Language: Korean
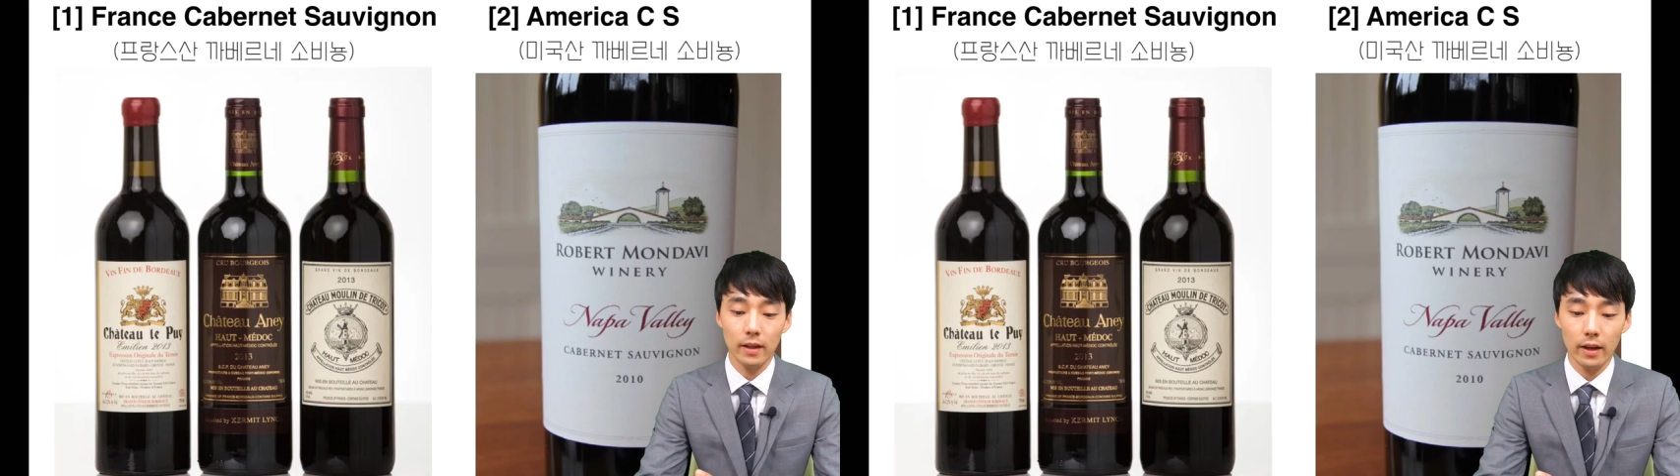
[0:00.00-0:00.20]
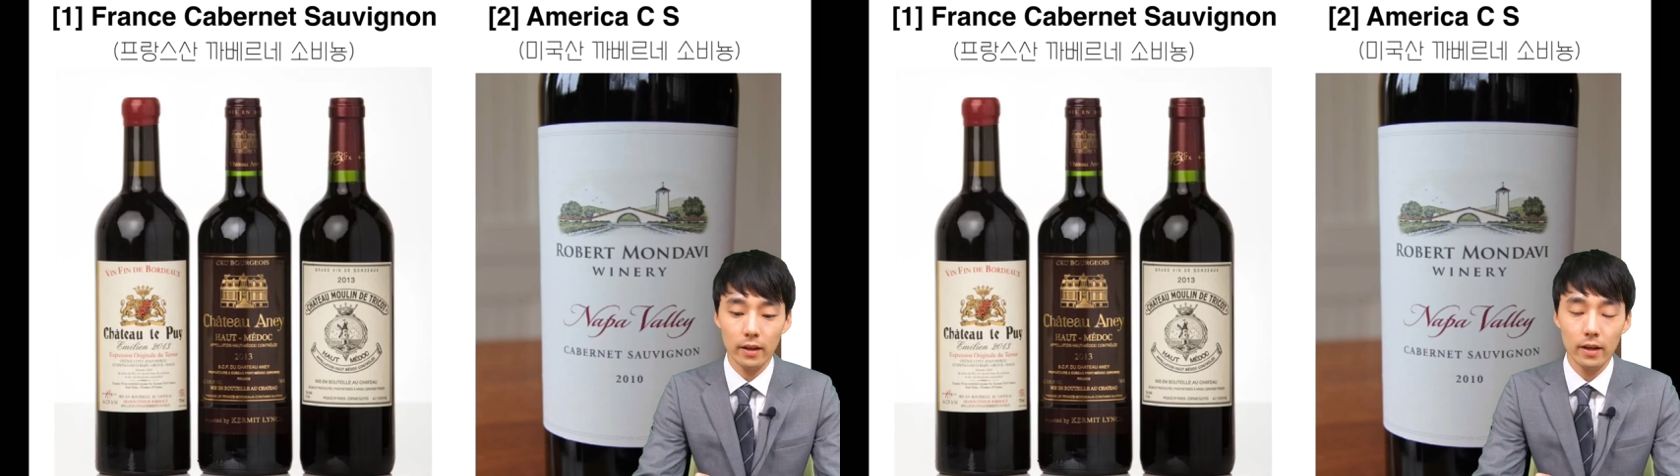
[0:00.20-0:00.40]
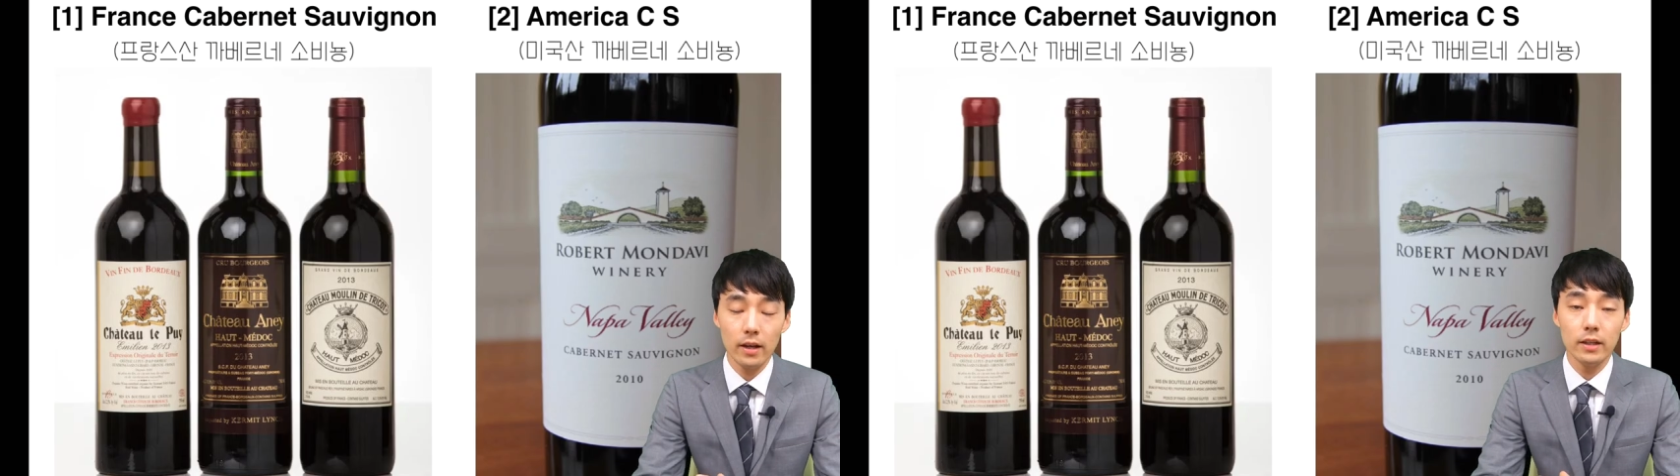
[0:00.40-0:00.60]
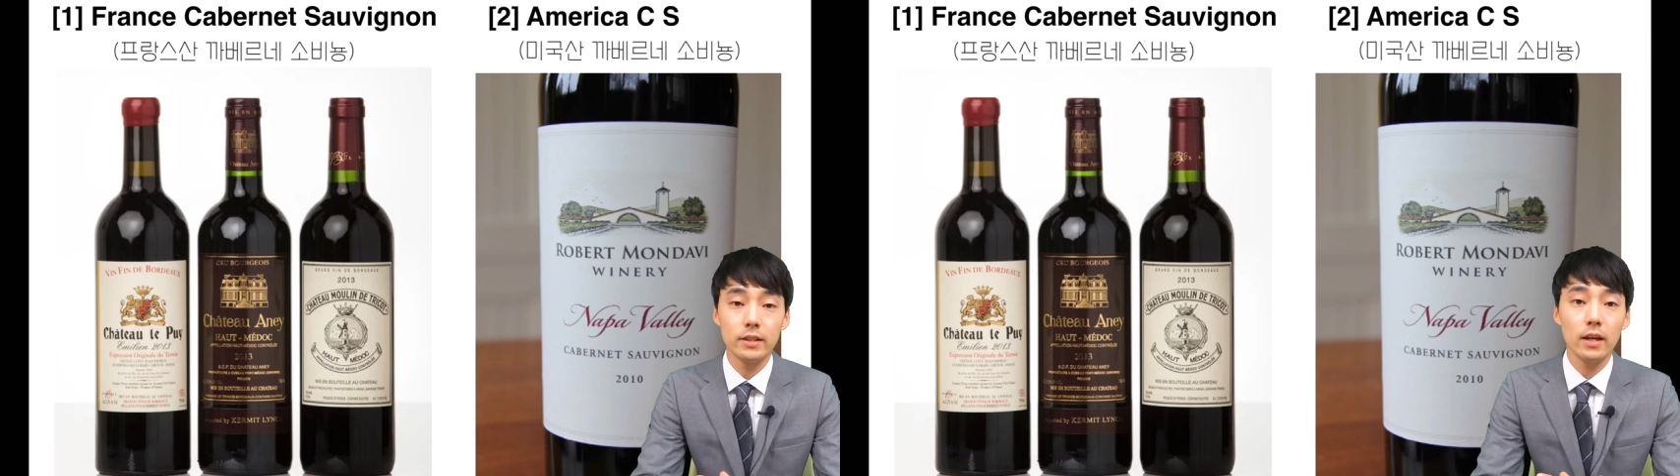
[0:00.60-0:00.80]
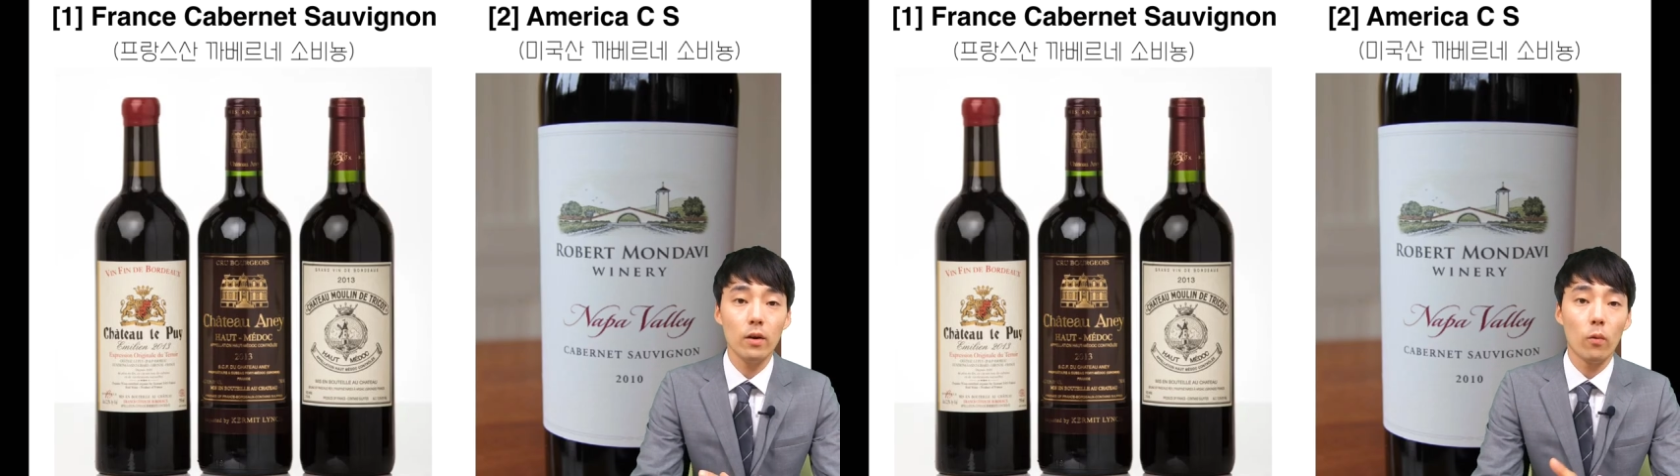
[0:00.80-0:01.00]
네,
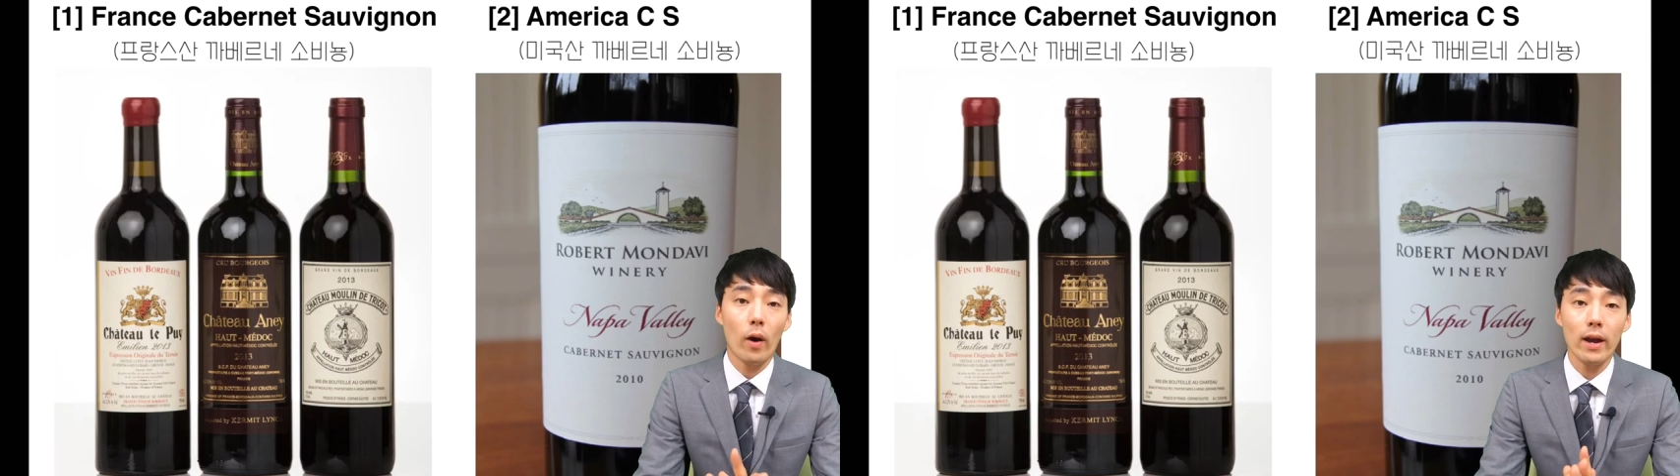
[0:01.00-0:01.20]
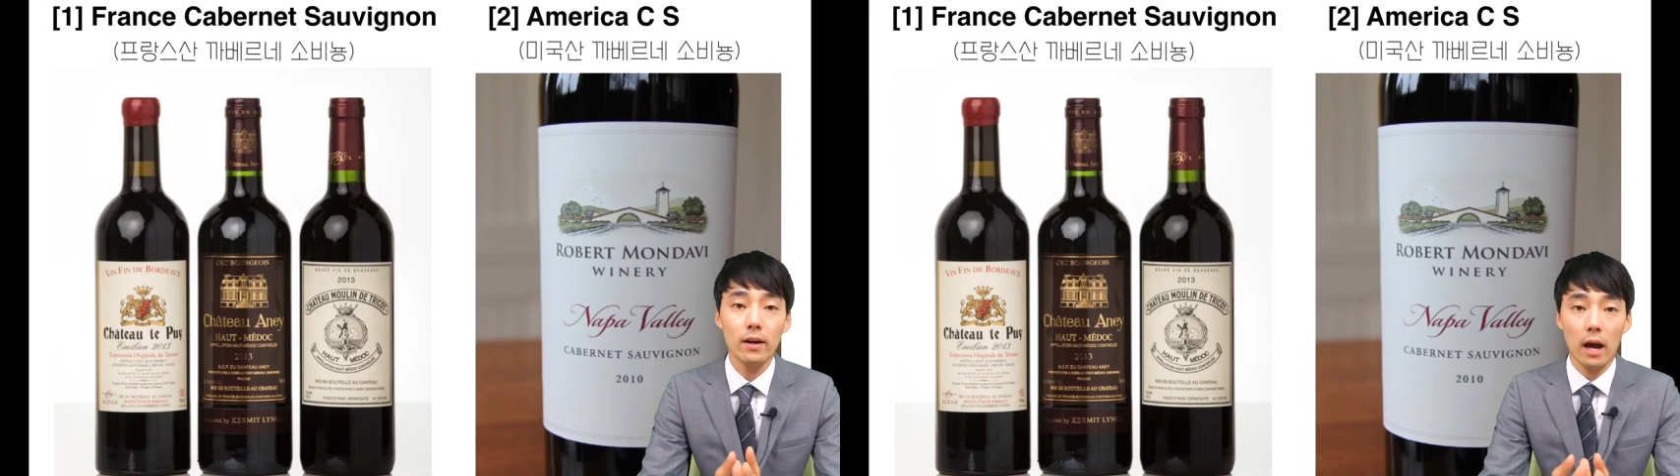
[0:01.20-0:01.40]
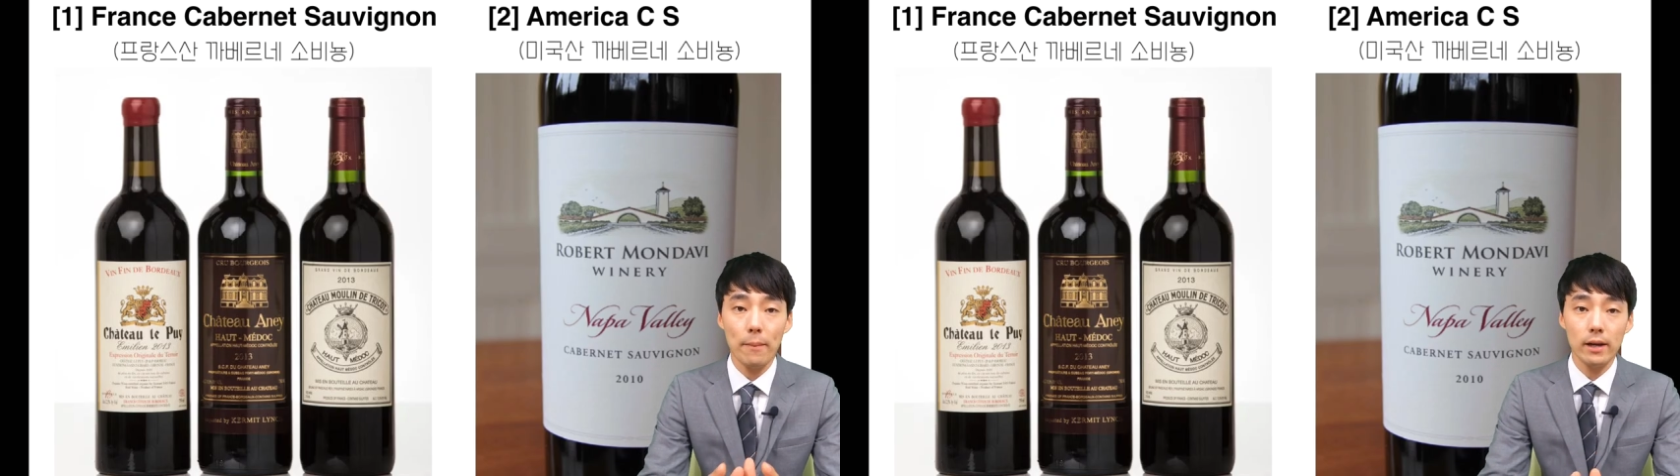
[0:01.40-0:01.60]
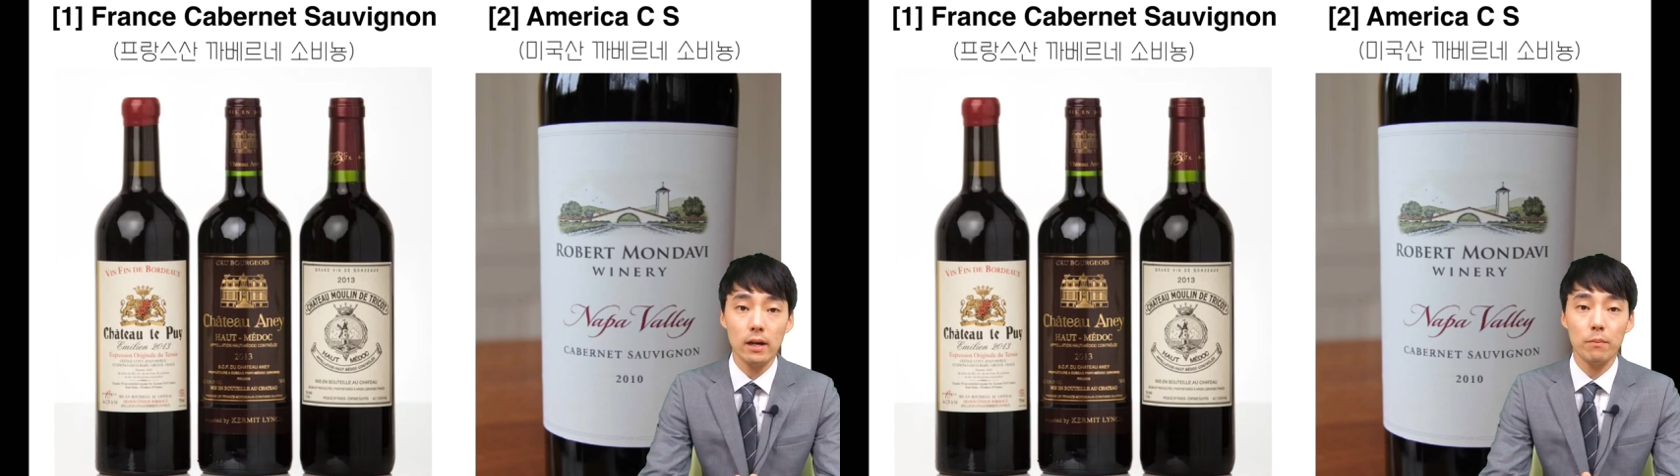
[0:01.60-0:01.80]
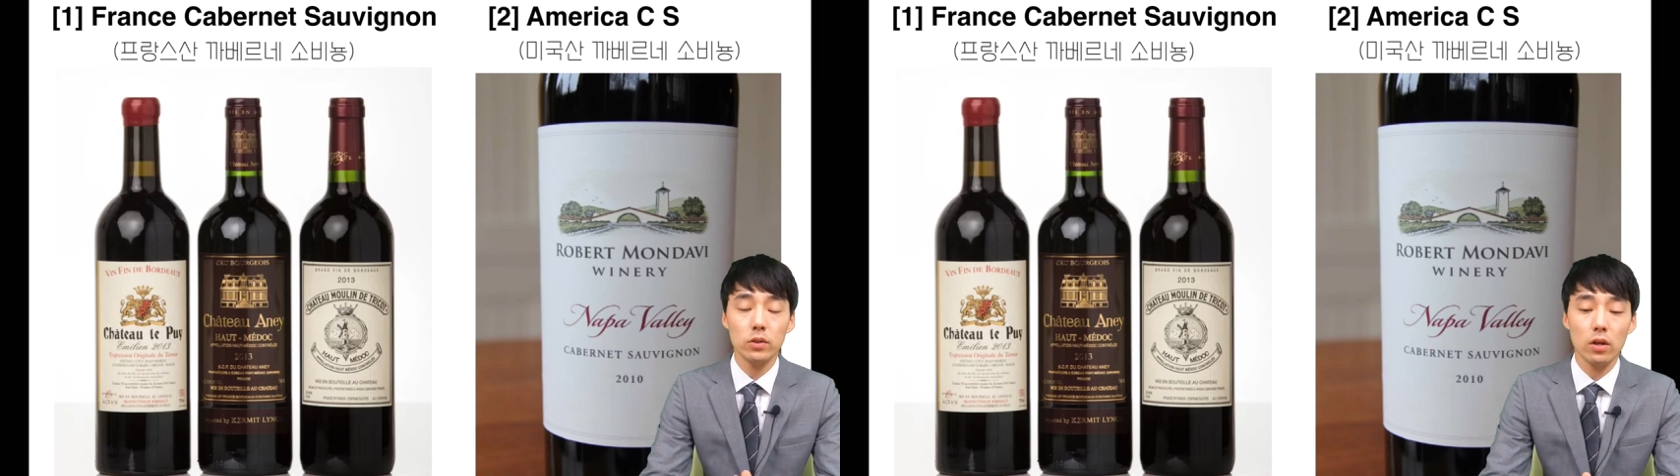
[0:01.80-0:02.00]
이제 와인 라벨을 한번